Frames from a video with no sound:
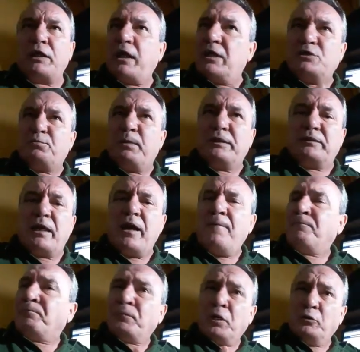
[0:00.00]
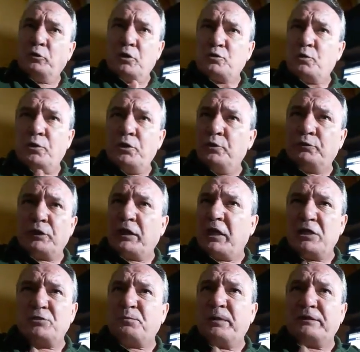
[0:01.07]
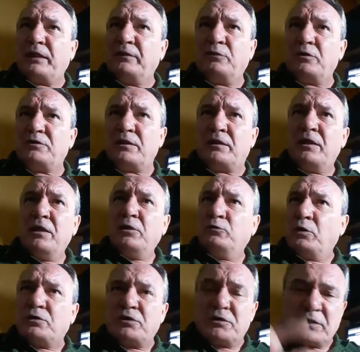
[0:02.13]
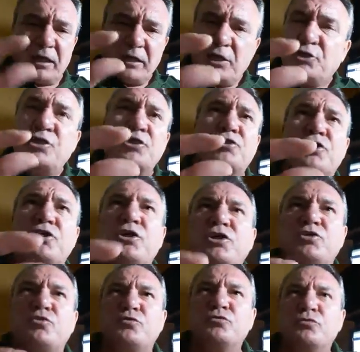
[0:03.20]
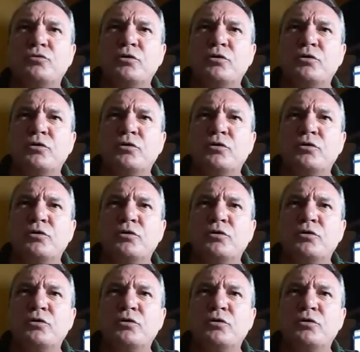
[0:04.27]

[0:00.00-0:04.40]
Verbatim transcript: tem que respeitar o nosso rio, tem que respeitar nossa, nossas caretinhas de índio.